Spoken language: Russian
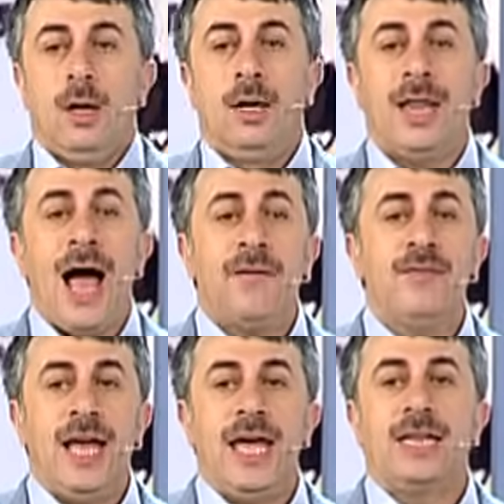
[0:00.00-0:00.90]

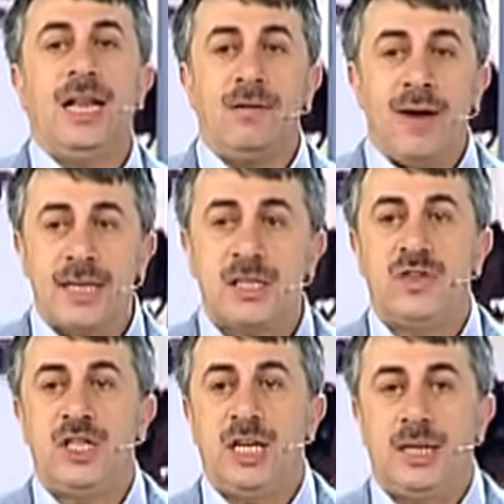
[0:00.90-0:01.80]
Главное для вас
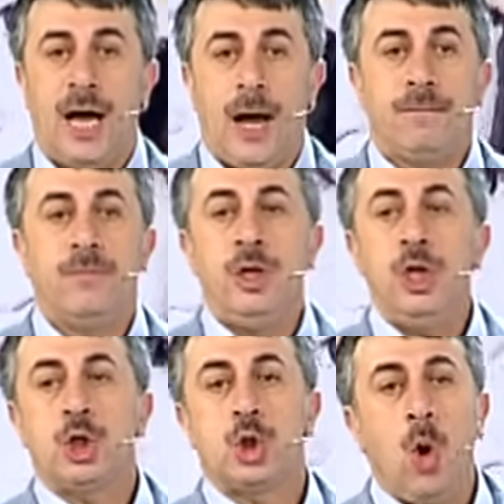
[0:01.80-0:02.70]
всегда
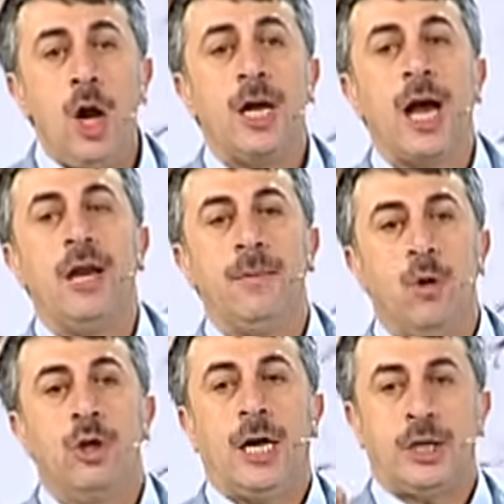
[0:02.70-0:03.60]
не сколько
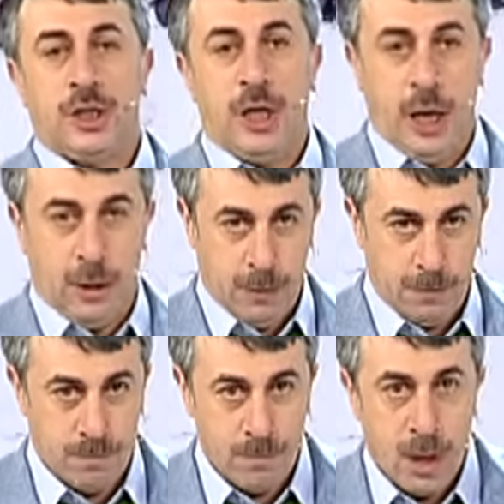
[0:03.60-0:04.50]
ребенок съел –
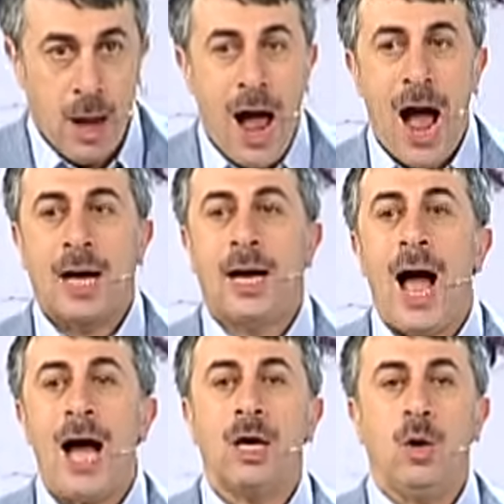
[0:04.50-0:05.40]
а
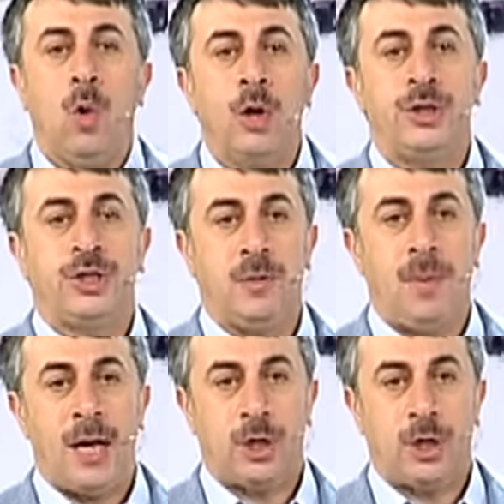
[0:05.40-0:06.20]
как он себя